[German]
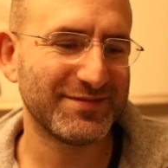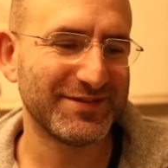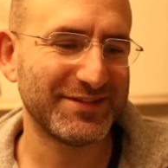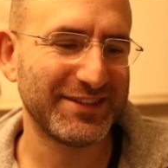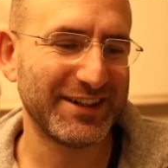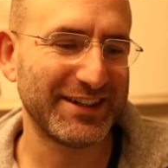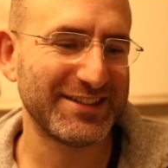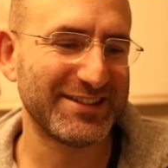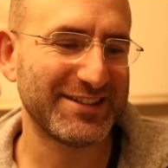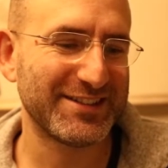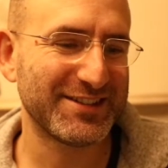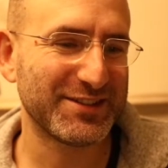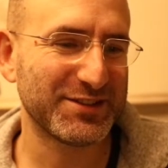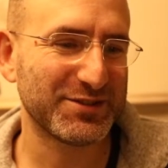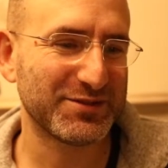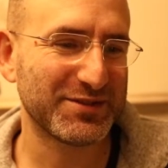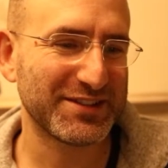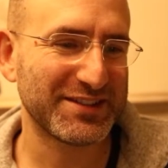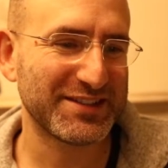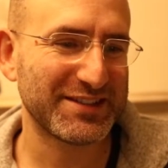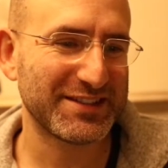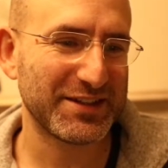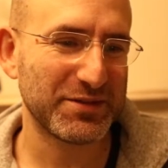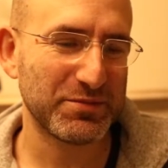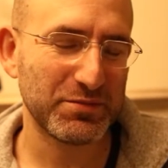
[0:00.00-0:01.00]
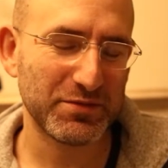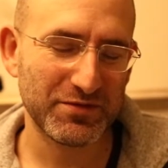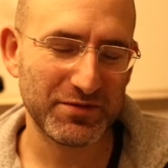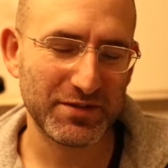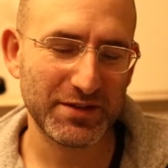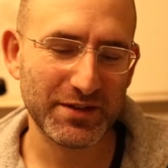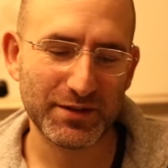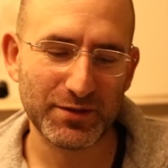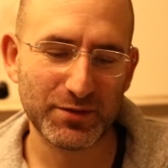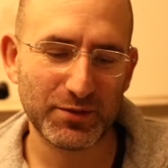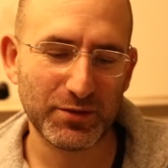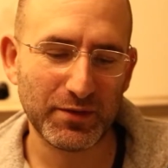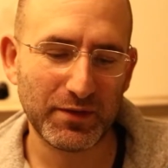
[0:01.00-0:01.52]
Falls es sowas gibt wie
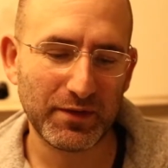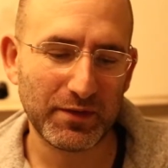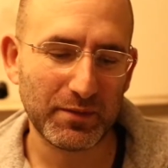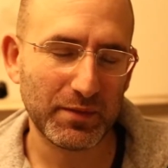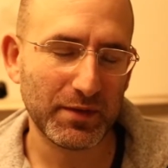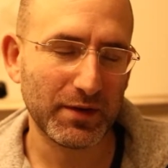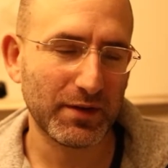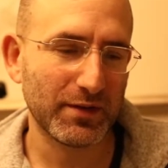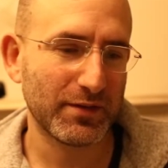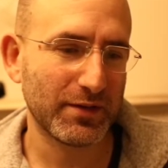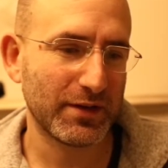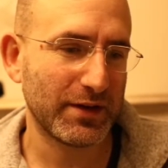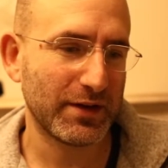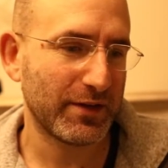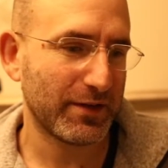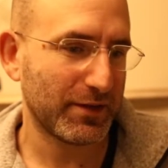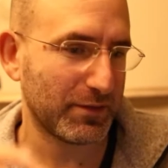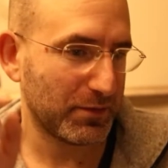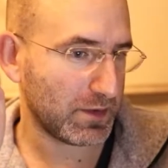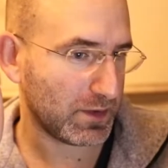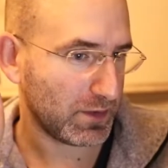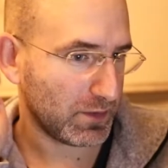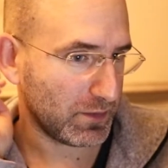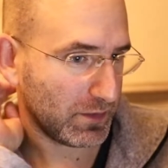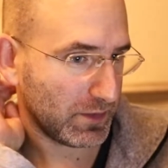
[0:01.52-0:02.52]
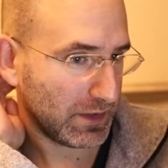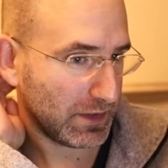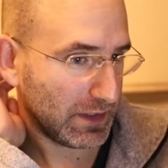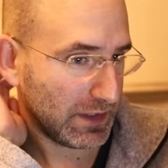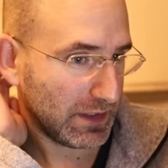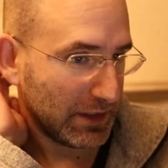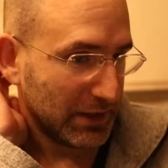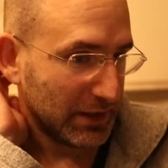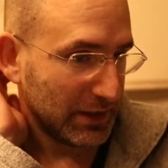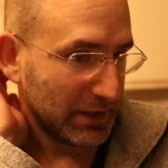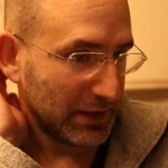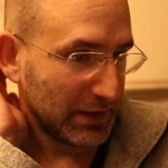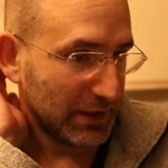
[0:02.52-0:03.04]
ein hochspirituelles Video.
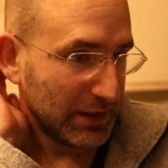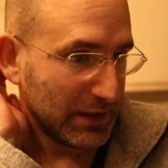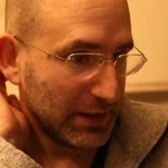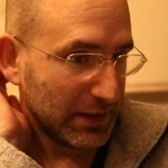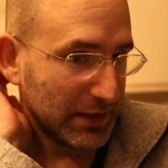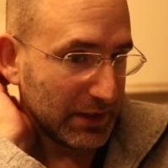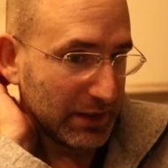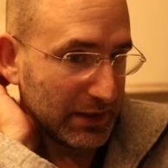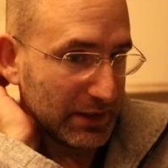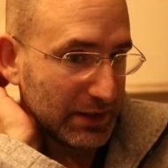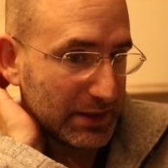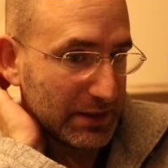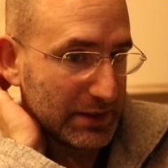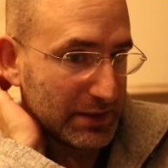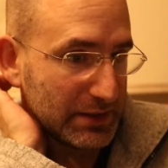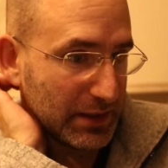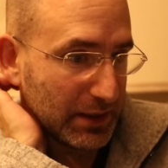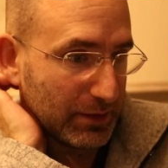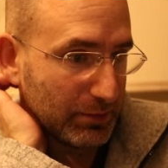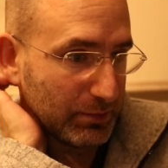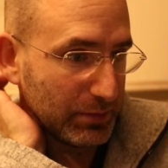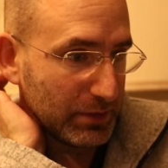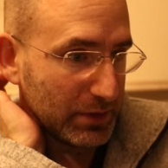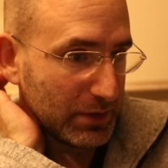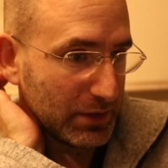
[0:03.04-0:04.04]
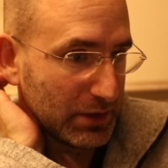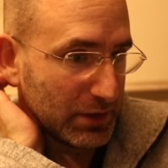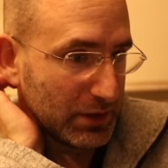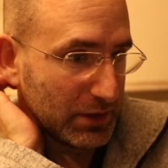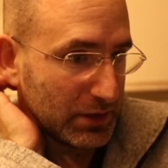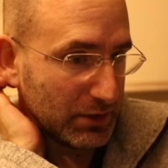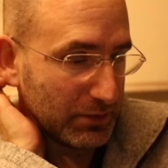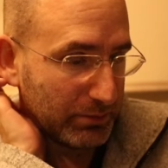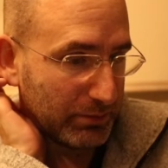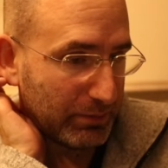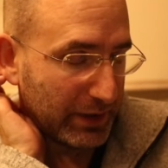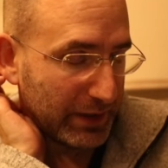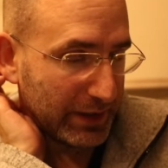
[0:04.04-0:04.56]
Ich habe
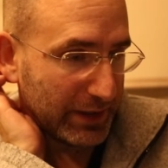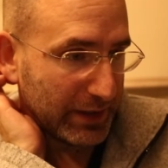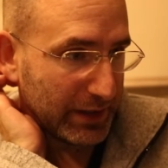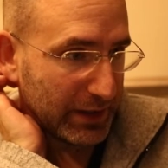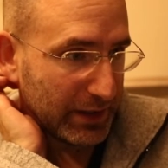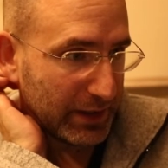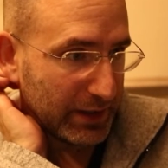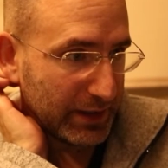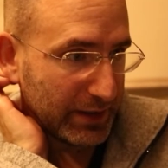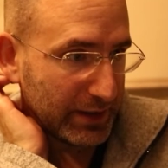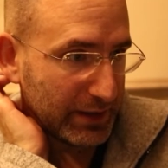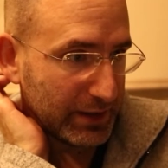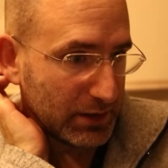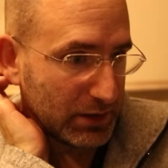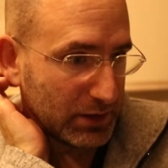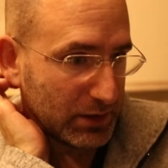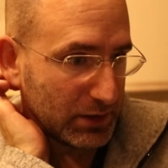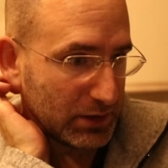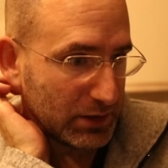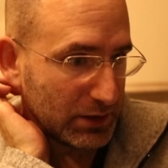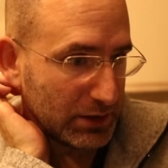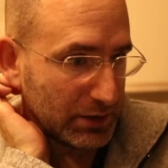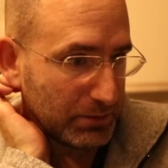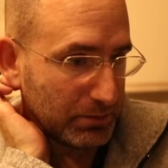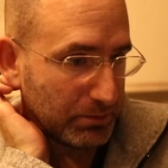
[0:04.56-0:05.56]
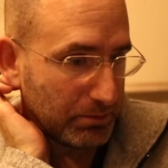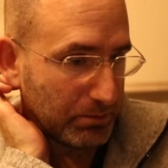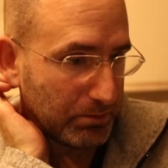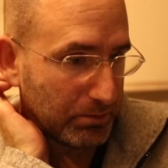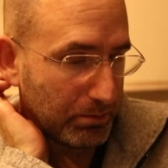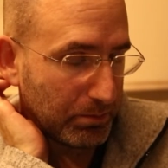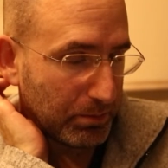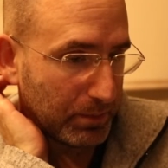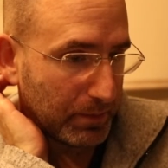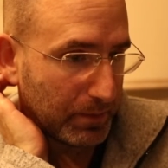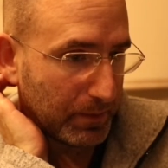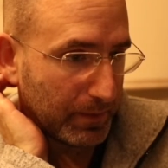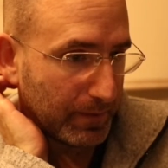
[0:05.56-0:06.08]
äh, bei einer
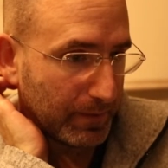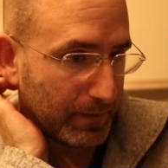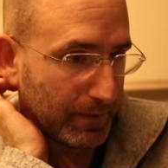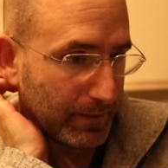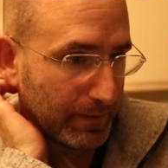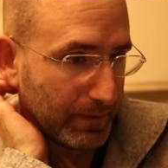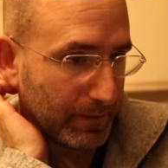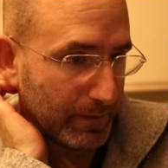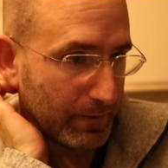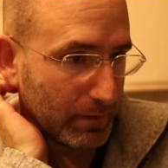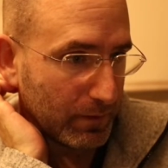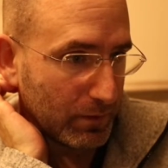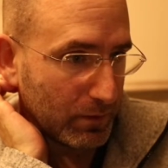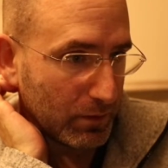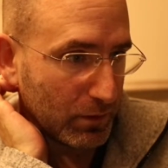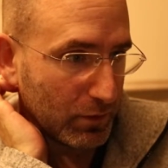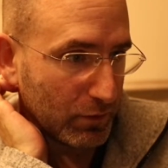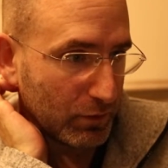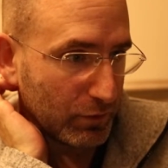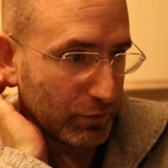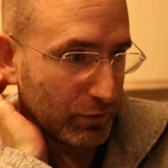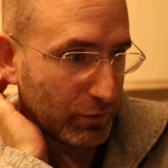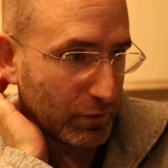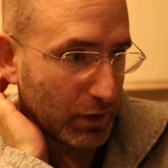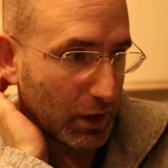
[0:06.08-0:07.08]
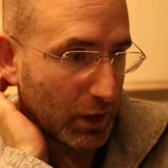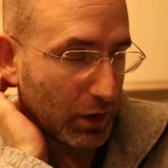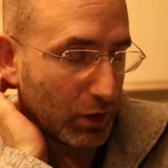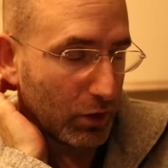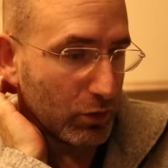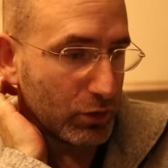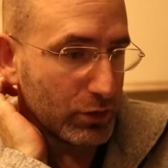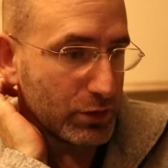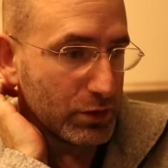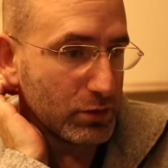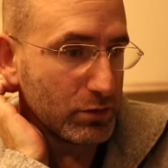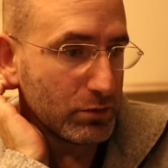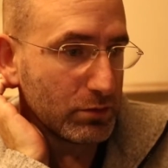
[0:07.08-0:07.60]

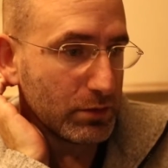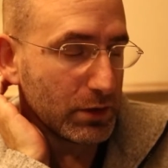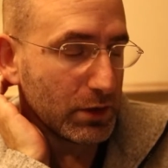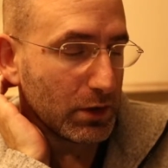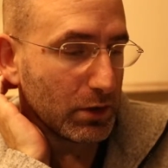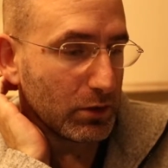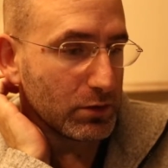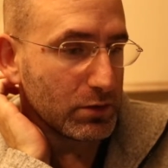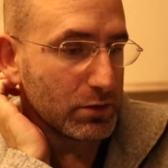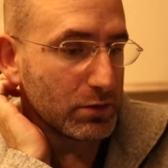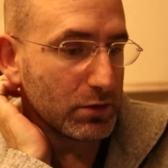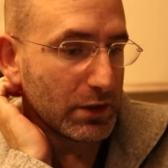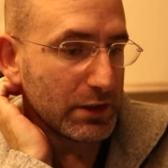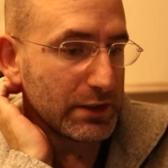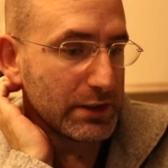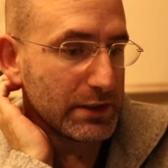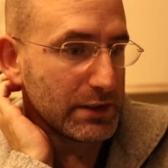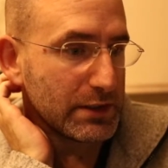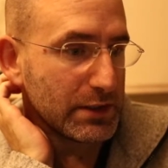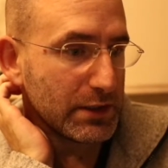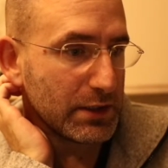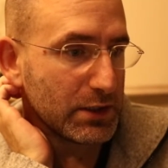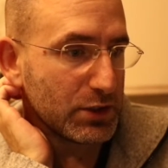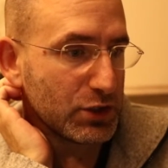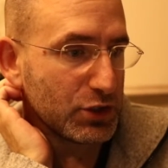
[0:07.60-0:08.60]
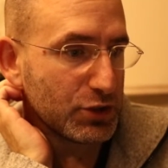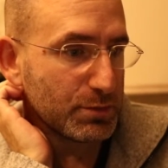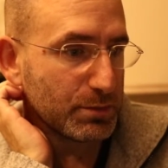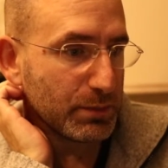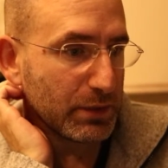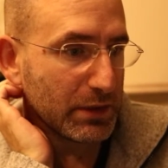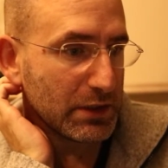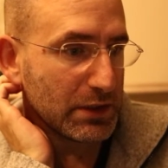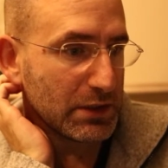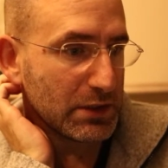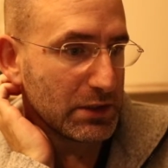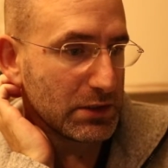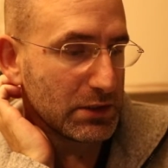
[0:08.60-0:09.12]
Frau, die über Non-Dualität
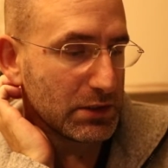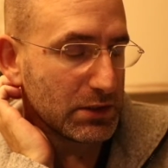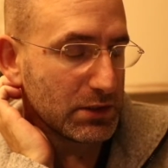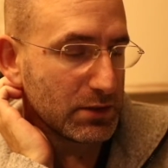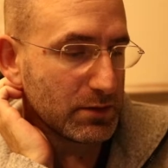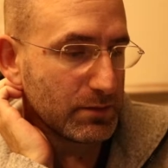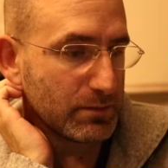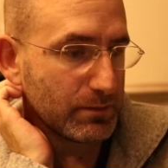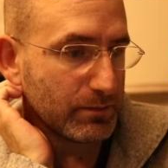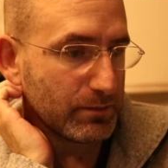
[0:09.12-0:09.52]
spricht,